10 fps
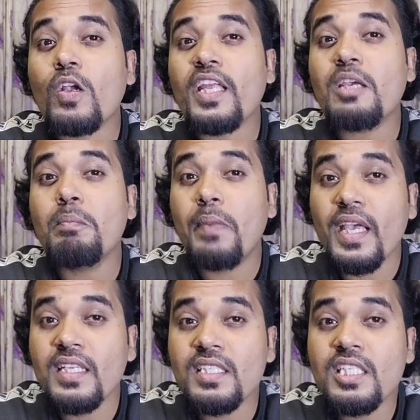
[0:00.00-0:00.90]
অনেক
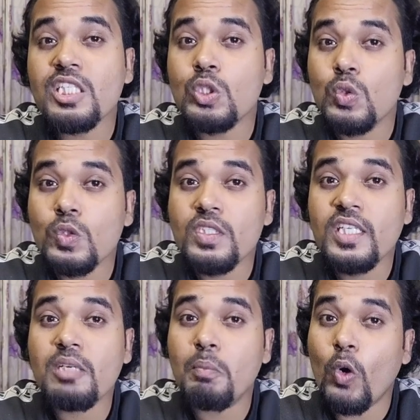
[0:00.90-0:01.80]
বেশি
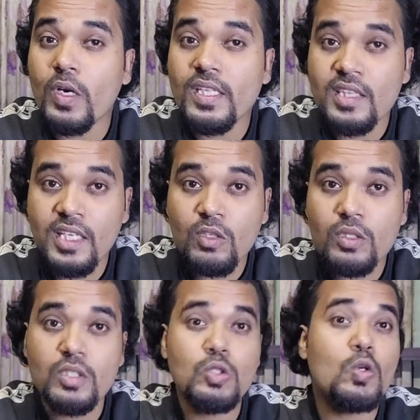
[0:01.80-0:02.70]
সূর্যের ভরের থেকেও
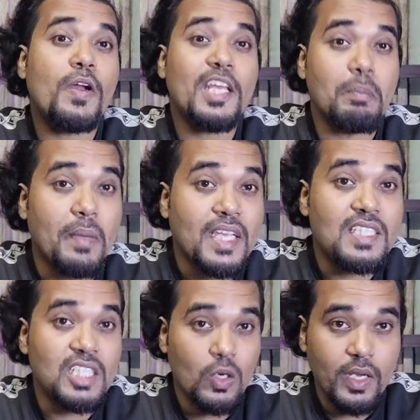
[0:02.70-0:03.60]
কিন্তু অনেক
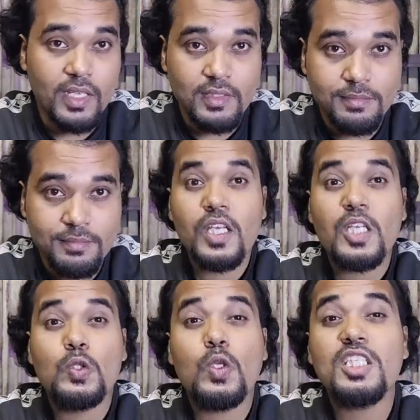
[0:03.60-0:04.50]
বেশি হয়
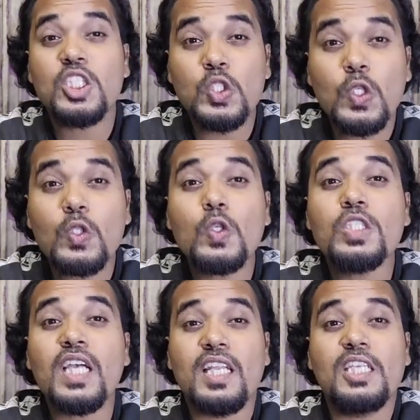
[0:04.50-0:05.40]
দু
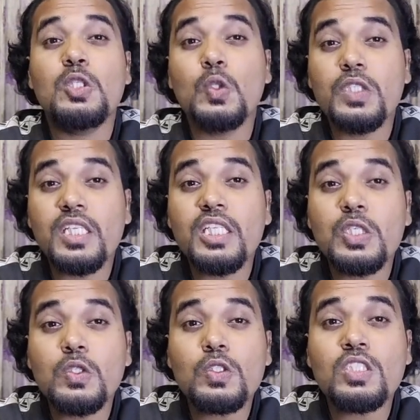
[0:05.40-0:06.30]
সালে দুটি
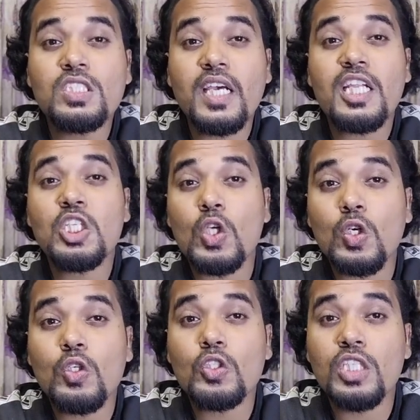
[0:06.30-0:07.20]
নিউটন স্টারের
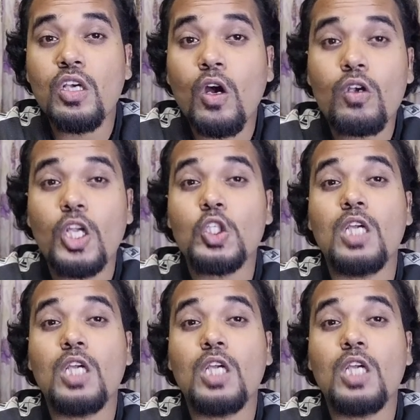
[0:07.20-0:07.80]
সংঘর্ষের ঘটনা